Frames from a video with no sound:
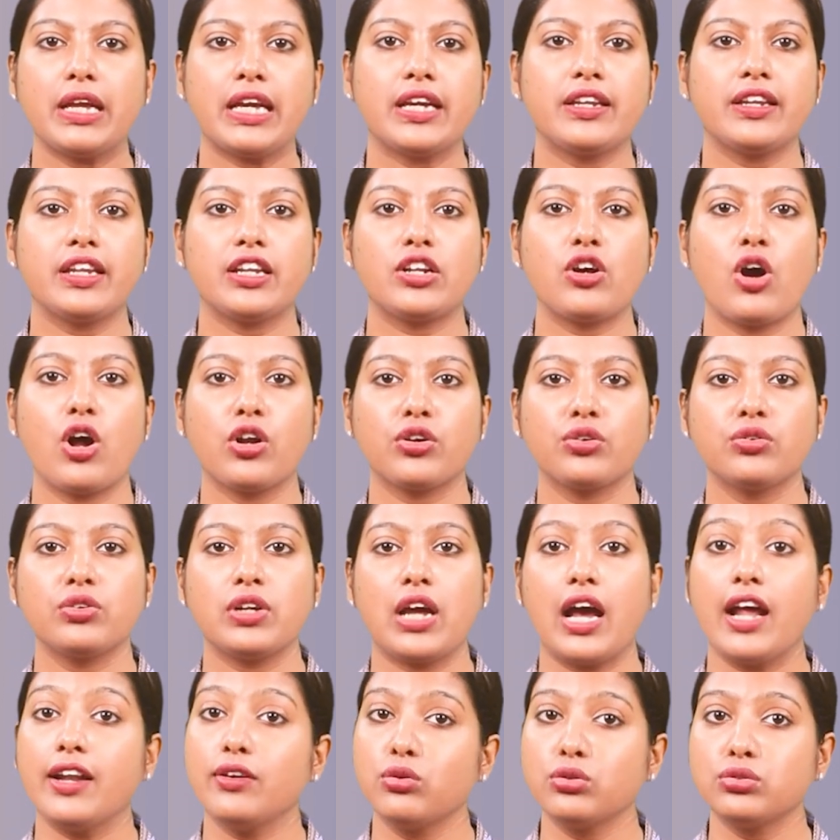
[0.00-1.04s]
বিক্রির
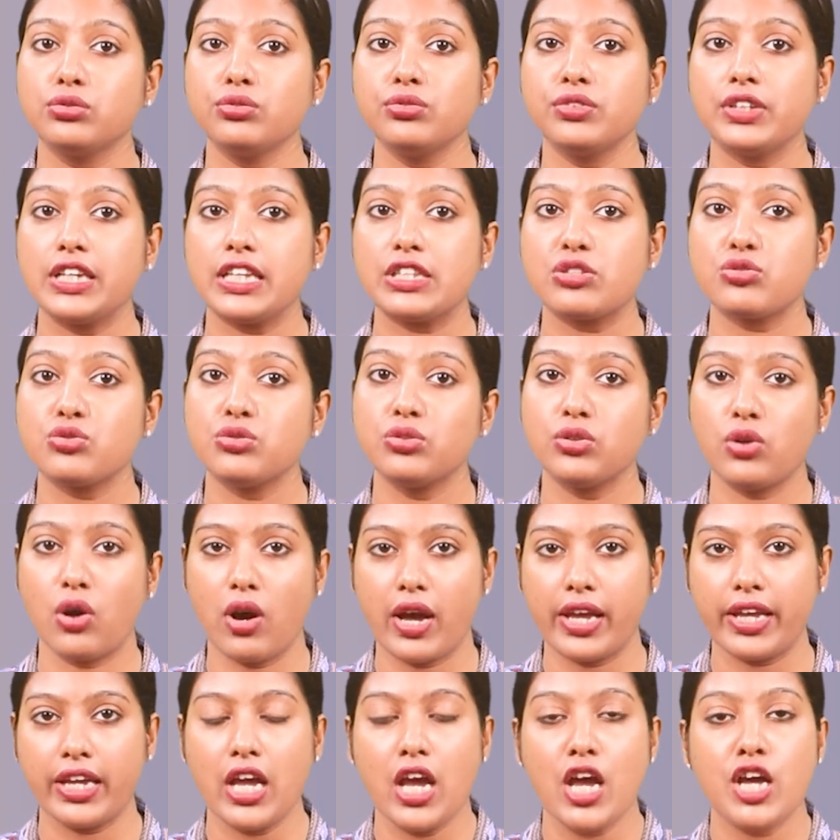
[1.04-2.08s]
ঘটনা নতুন কিছু
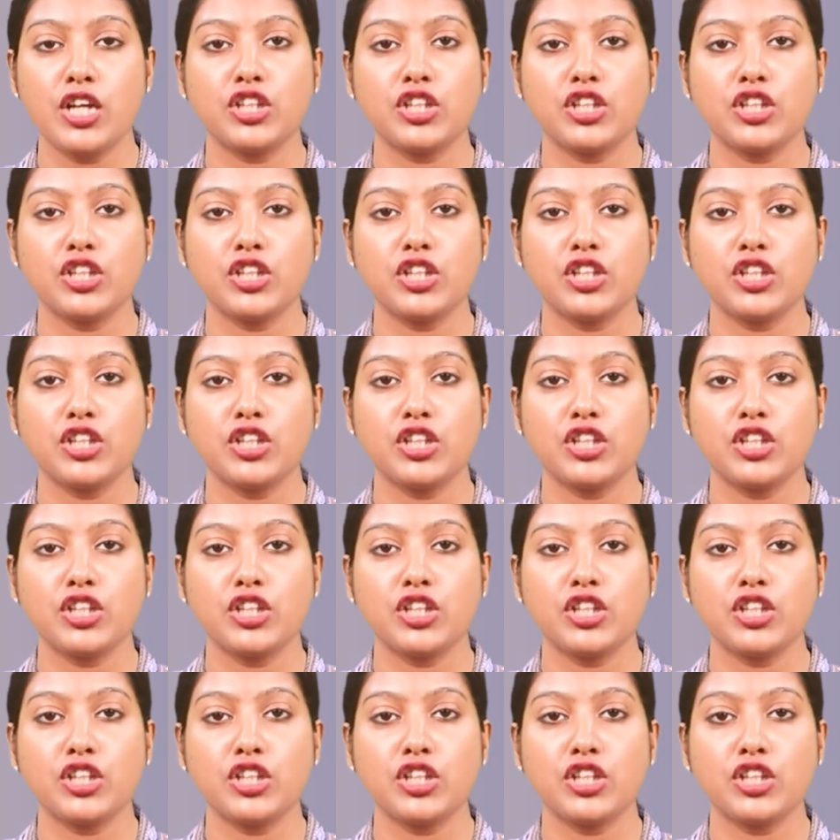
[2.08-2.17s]
নয়